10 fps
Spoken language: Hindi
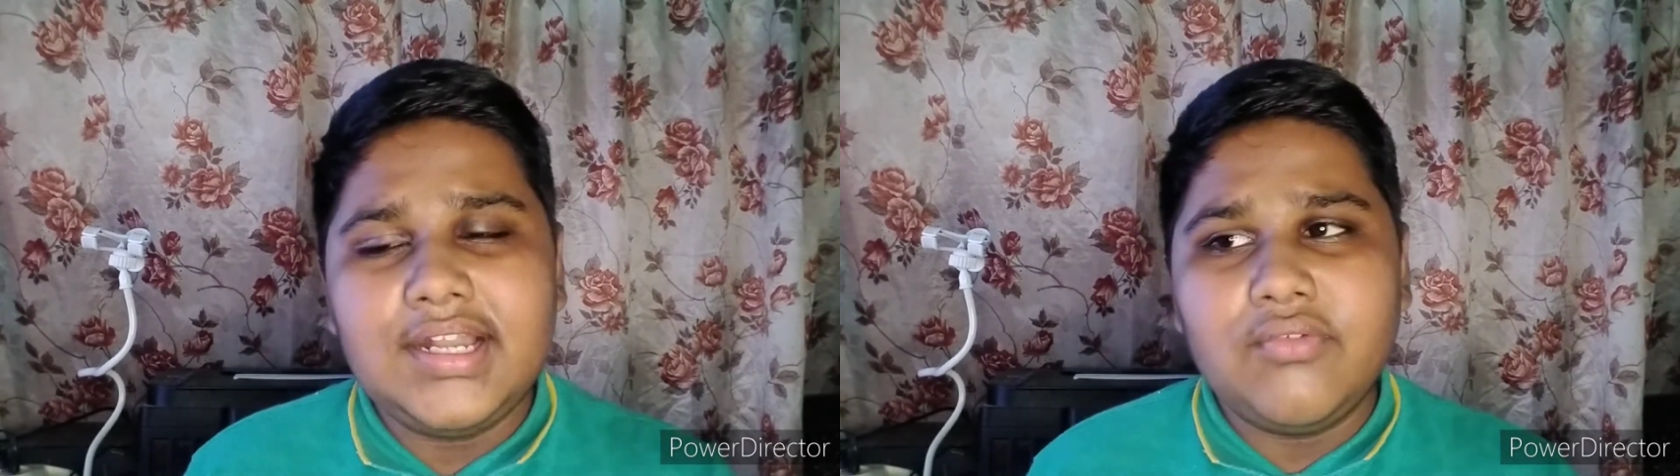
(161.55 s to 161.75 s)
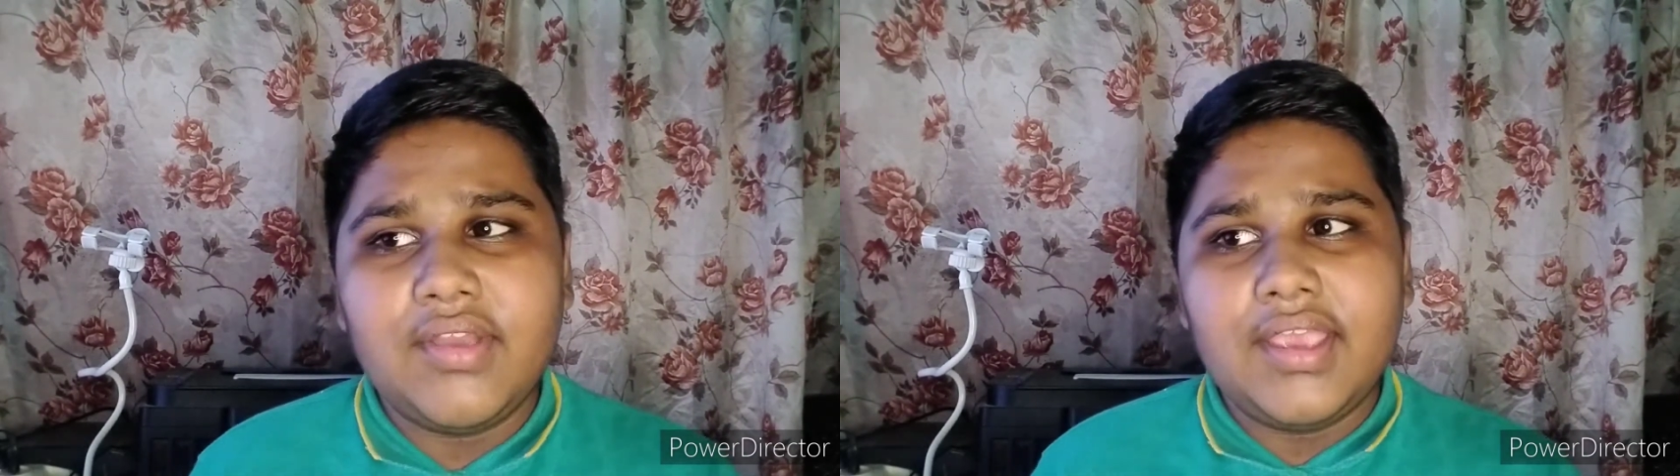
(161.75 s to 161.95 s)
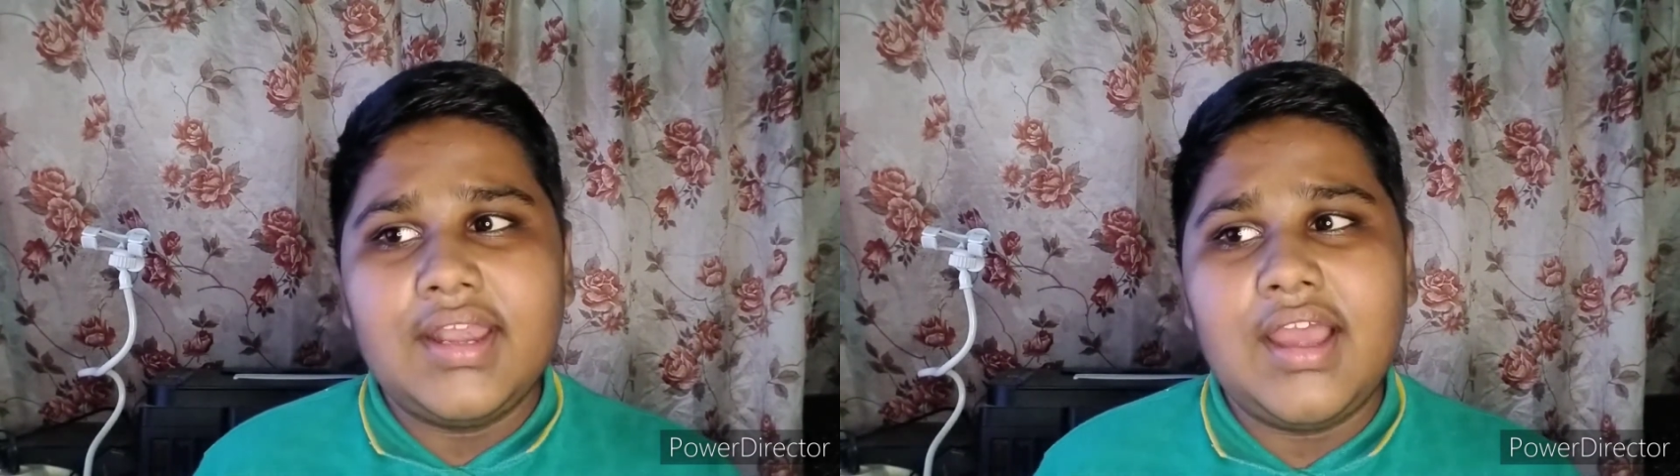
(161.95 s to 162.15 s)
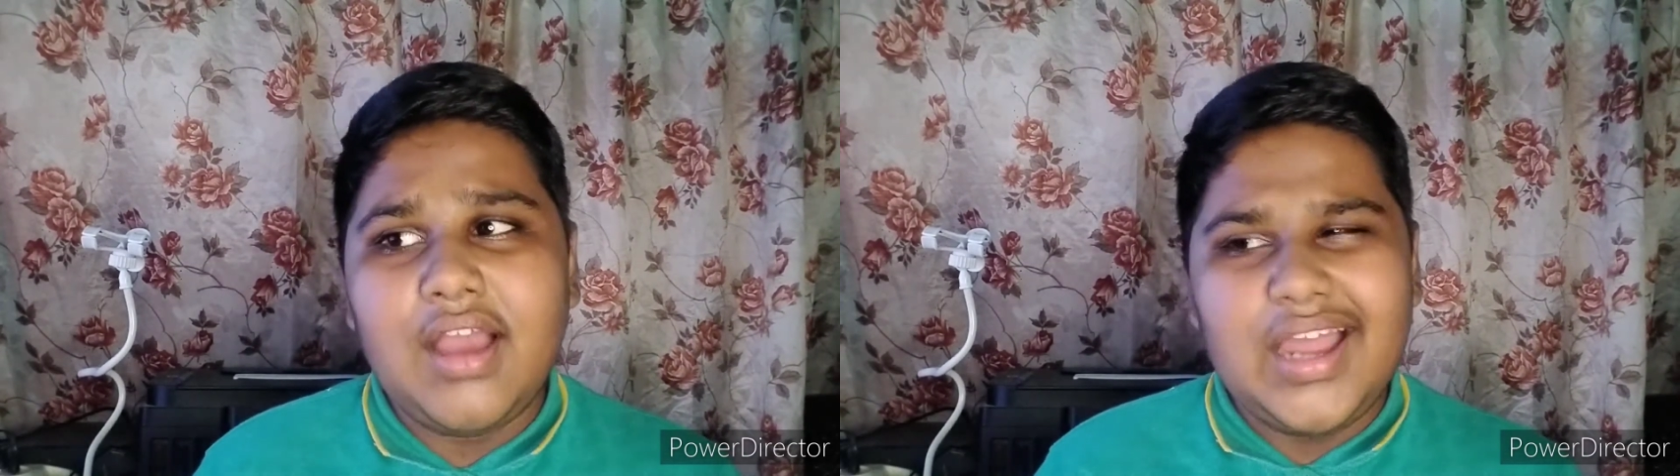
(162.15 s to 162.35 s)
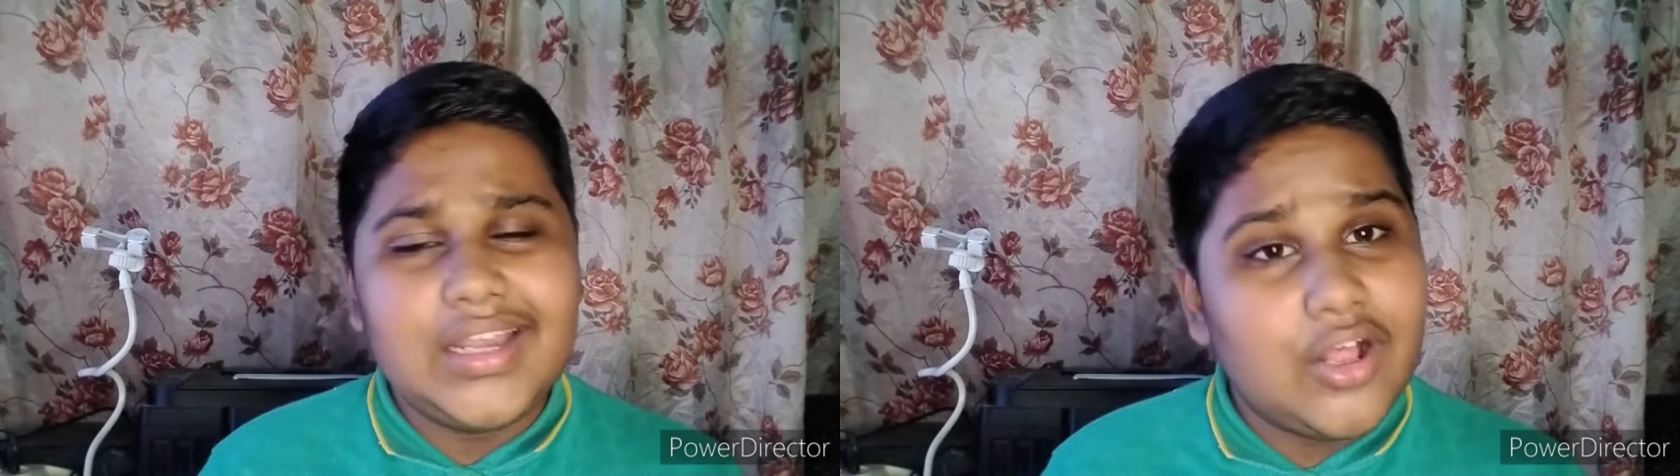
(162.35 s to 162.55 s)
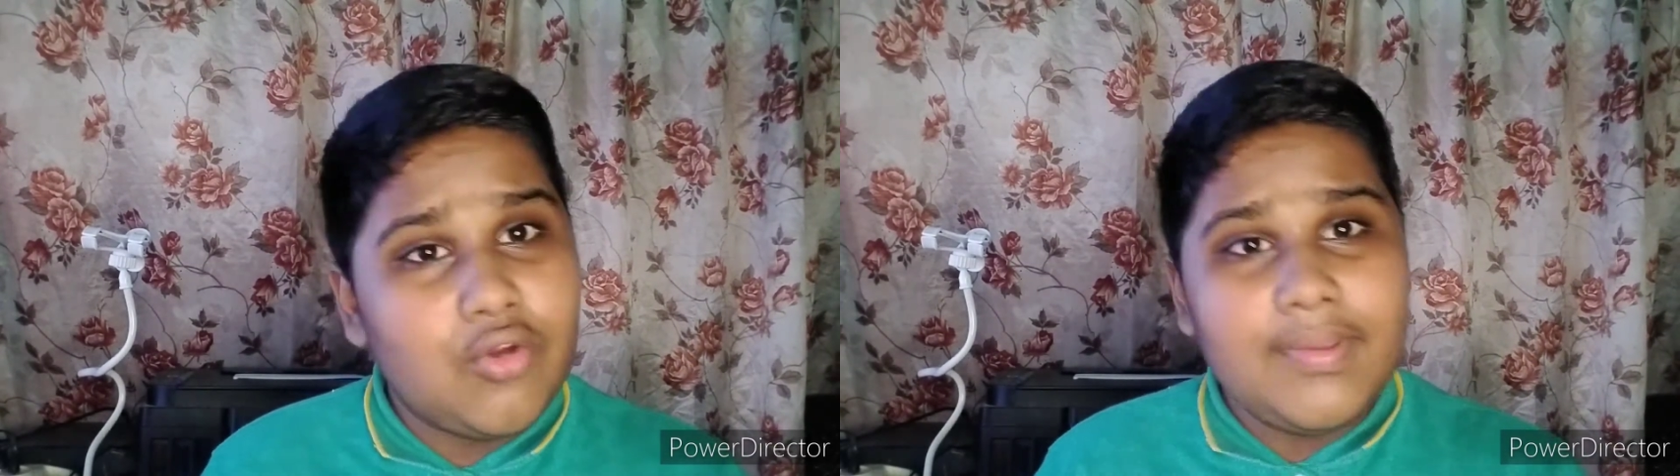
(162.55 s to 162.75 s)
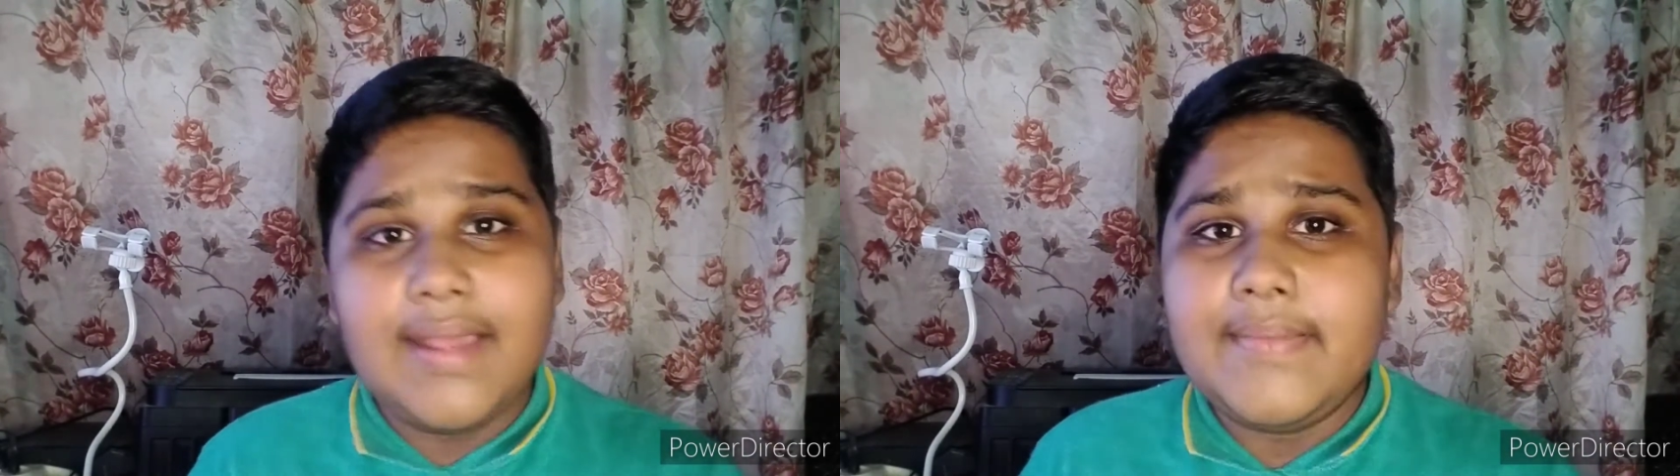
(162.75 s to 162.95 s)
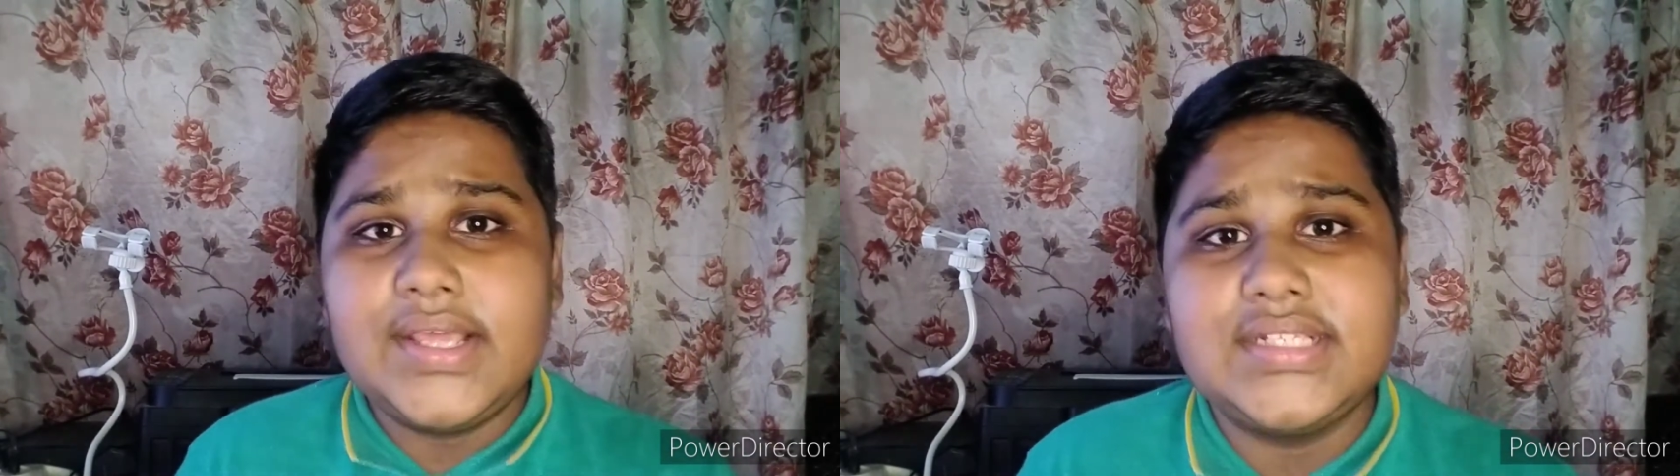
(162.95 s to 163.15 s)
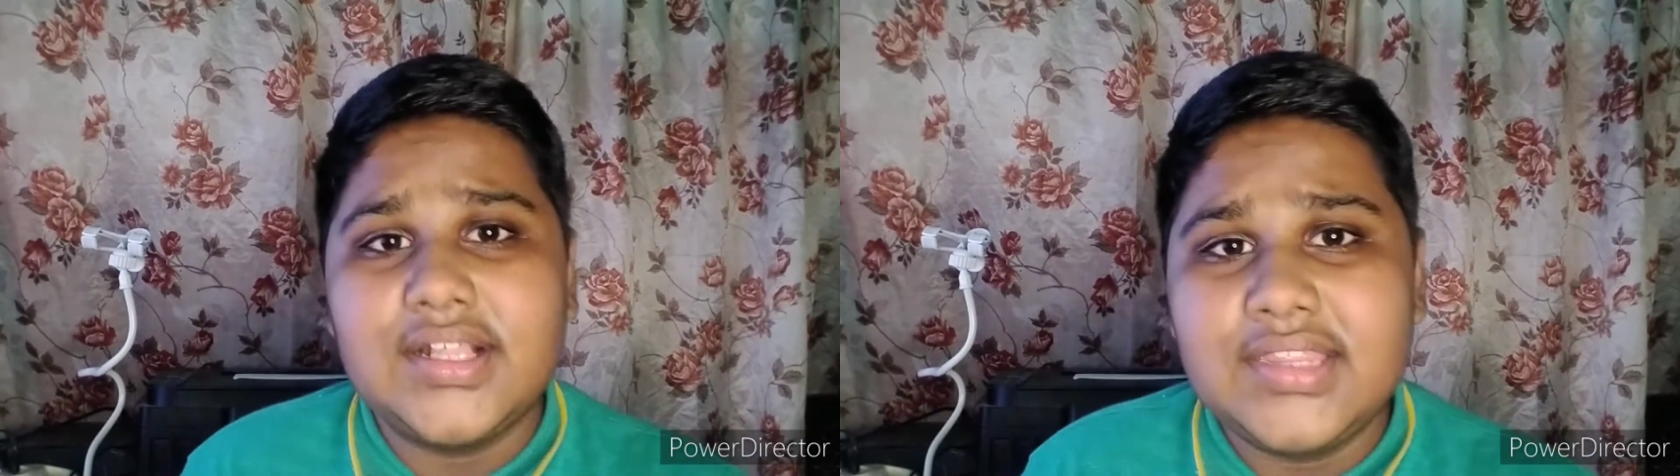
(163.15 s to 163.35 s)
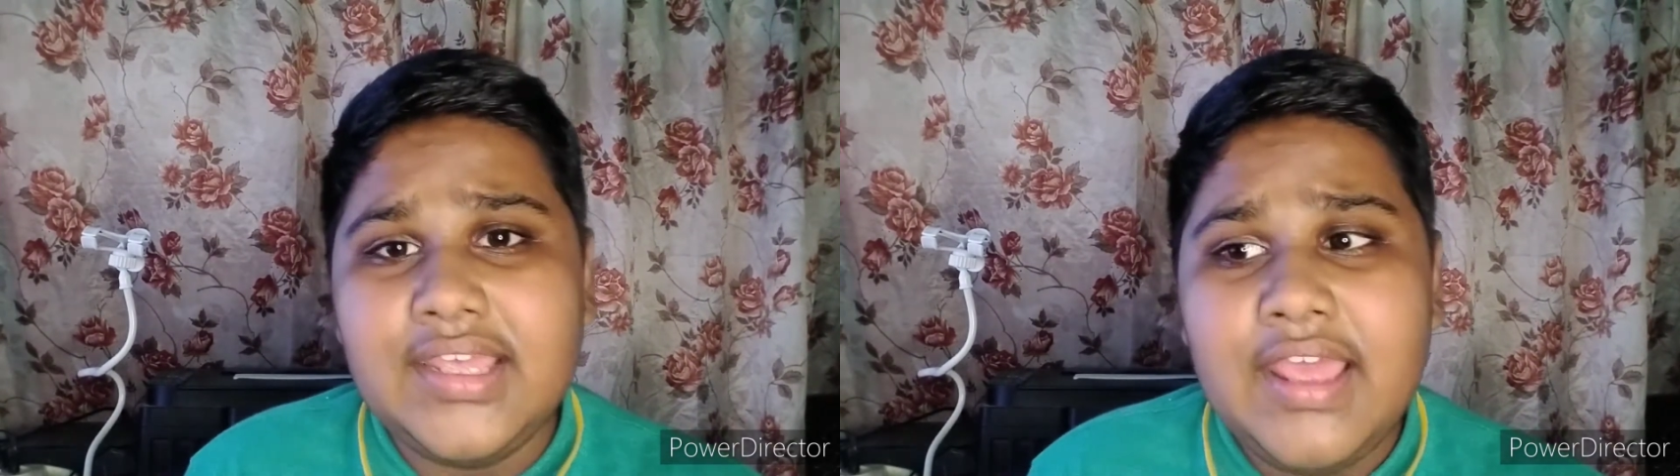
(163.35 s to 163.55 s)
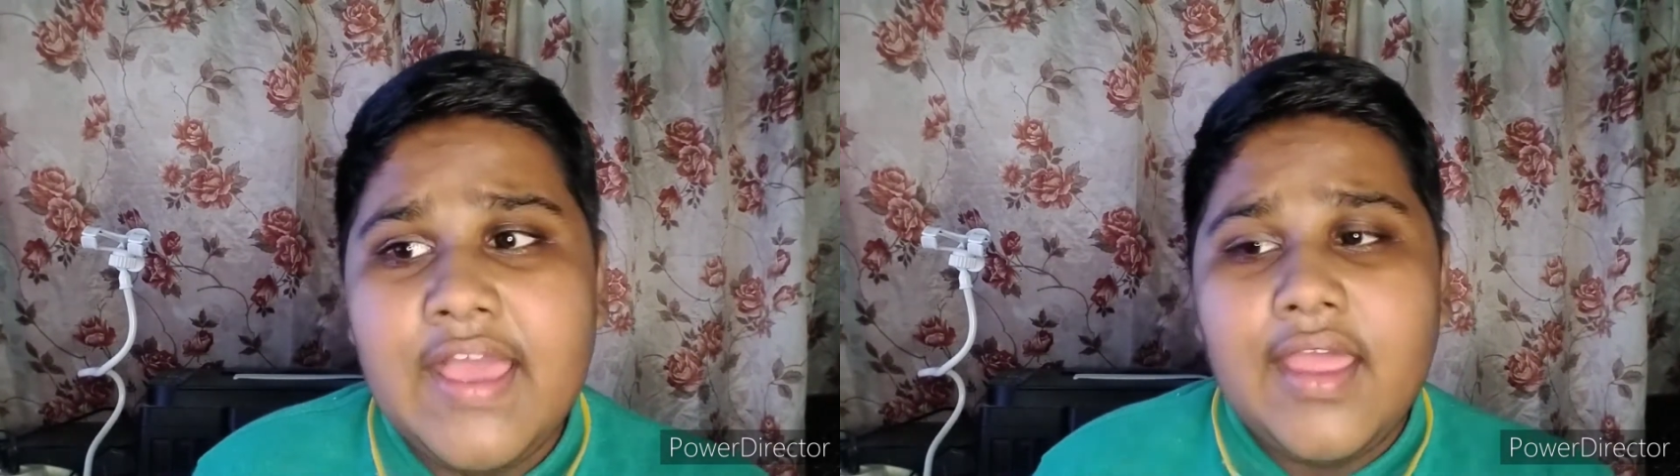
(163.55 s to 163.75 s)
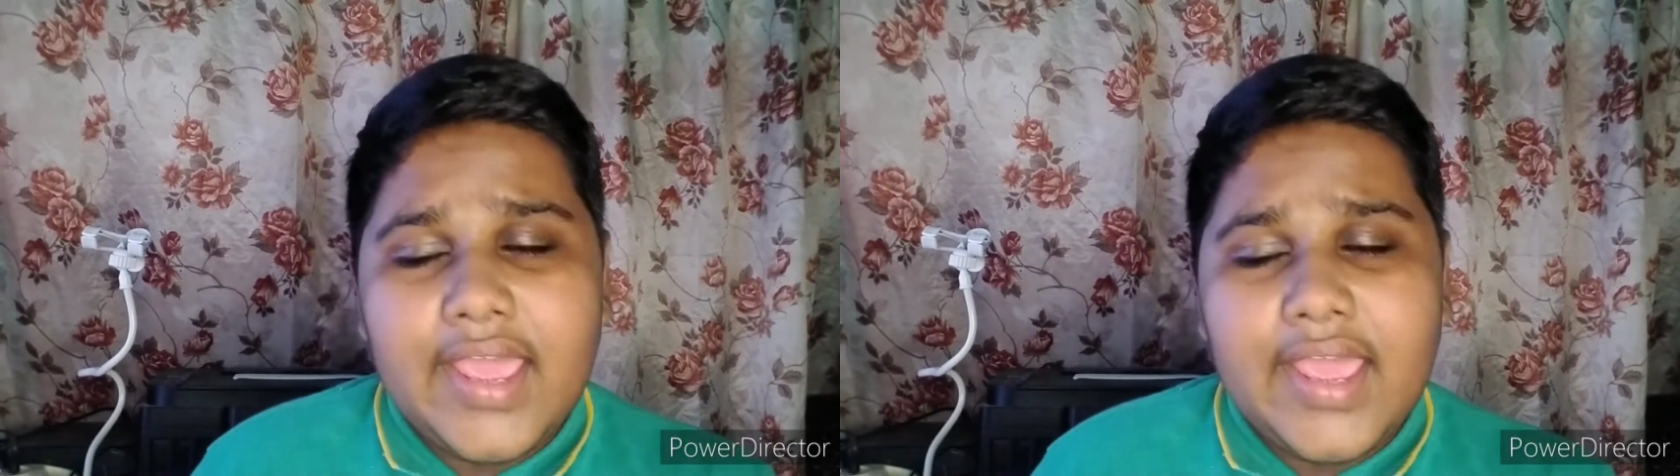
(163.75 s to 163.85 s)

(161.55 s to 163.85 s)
सेंट वगैरह अर्न करो भी आप ले सकते हैं